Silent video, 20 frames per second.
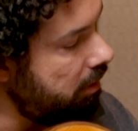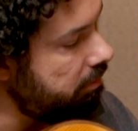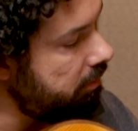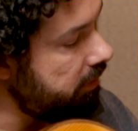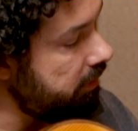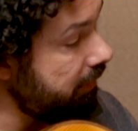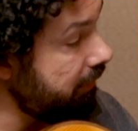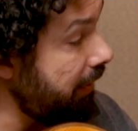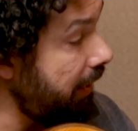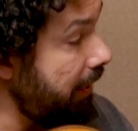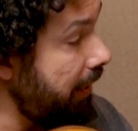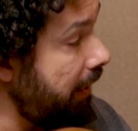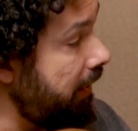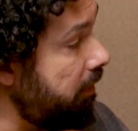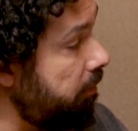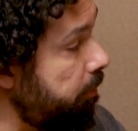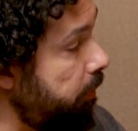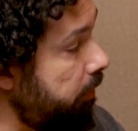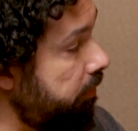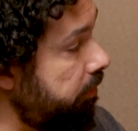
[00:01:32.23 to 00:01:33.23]
Mas ele está lá,
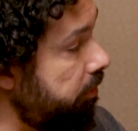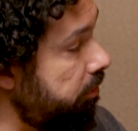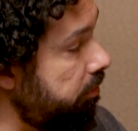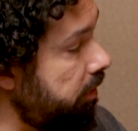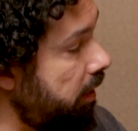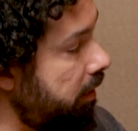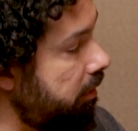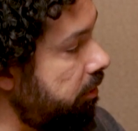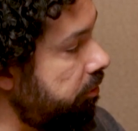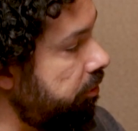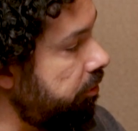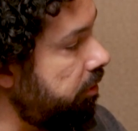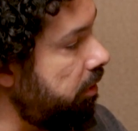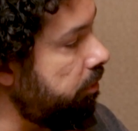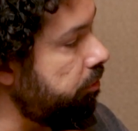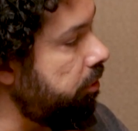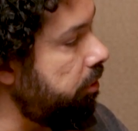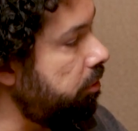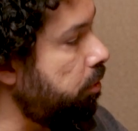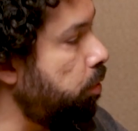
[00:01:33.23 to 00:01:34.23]
ele pode ser usado. A gente dá
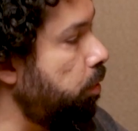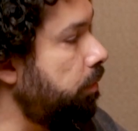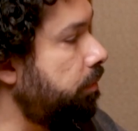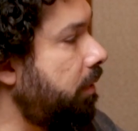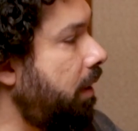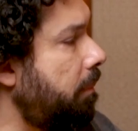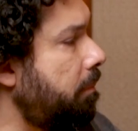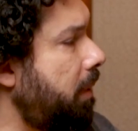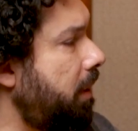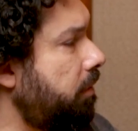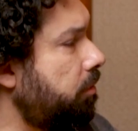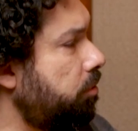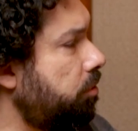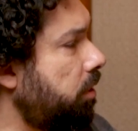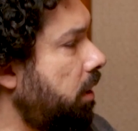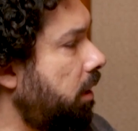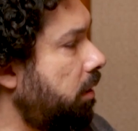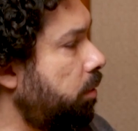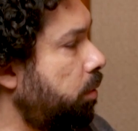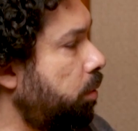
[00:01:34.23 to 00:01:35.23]
um jeito de curvar mais o
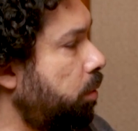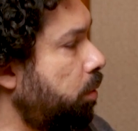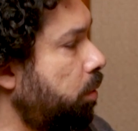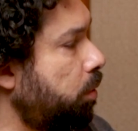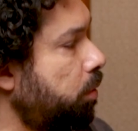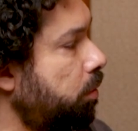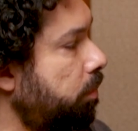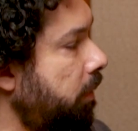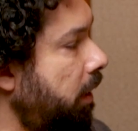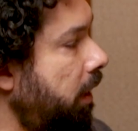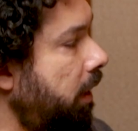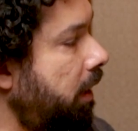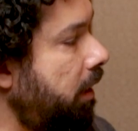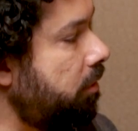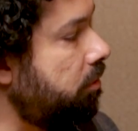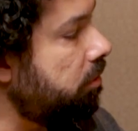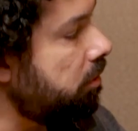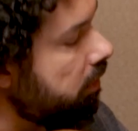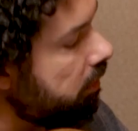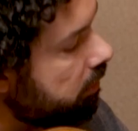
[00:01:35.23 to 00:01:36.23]
indicador, o
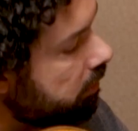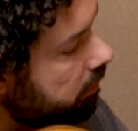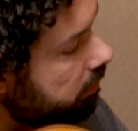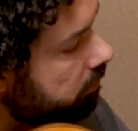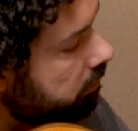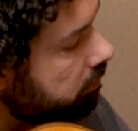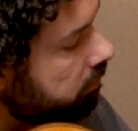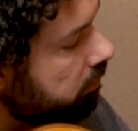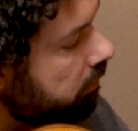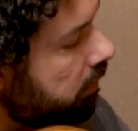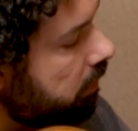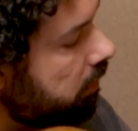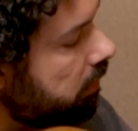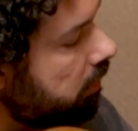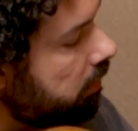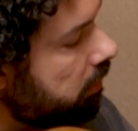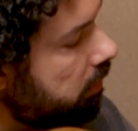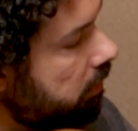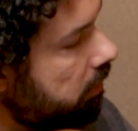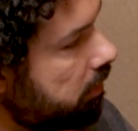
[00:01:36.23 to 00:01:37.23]
médio, né? Então. Você
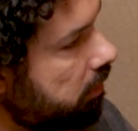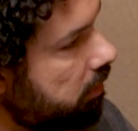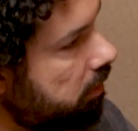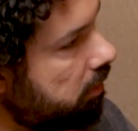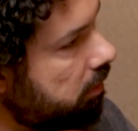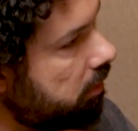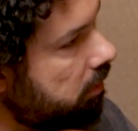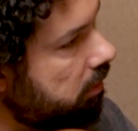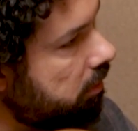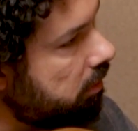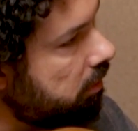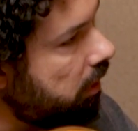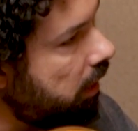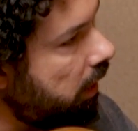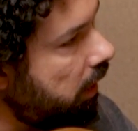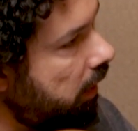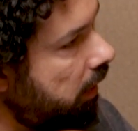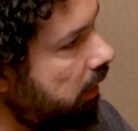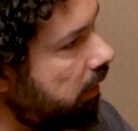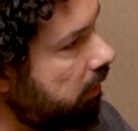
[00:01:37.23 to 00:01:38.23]
faz um ajuste de altura.
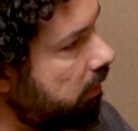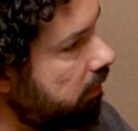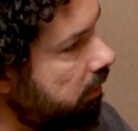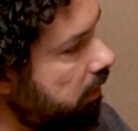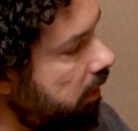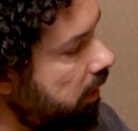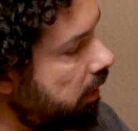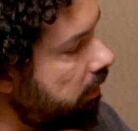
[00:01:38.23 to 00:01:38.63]
É, e esses é.